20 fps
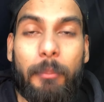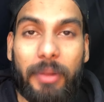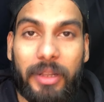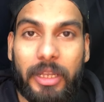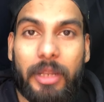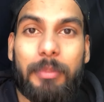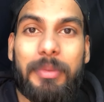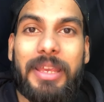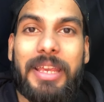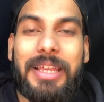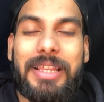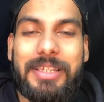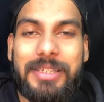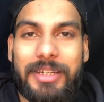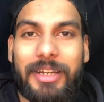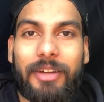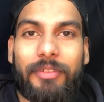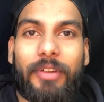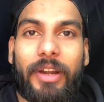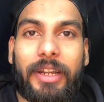मतलब
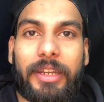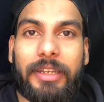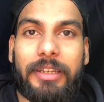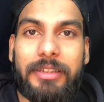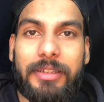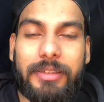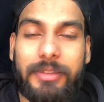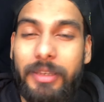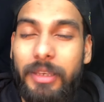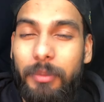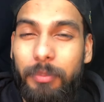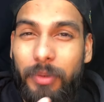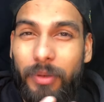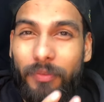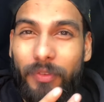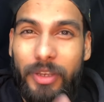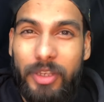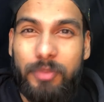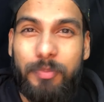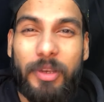इंस्टेंट मैटिंग जैसे कि आपके
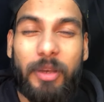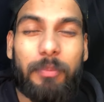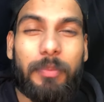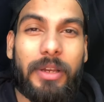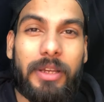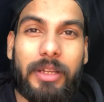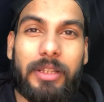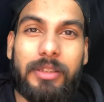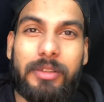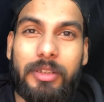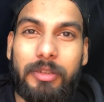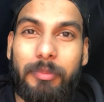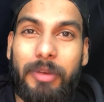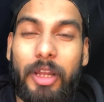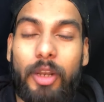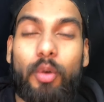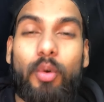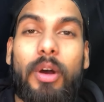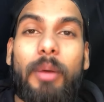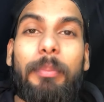फेस पे आप
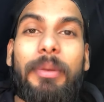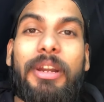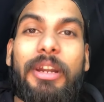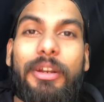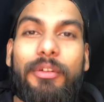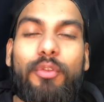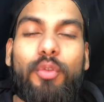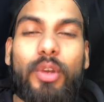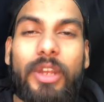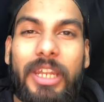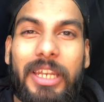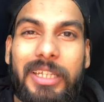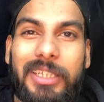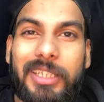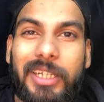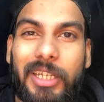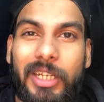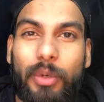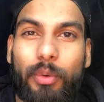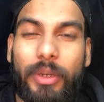मान लो आप इंटरव्यू के लिए
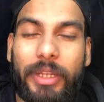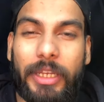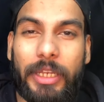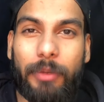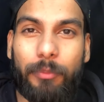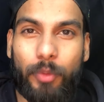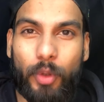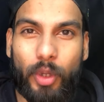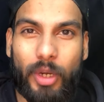जा रहे हो ठीक है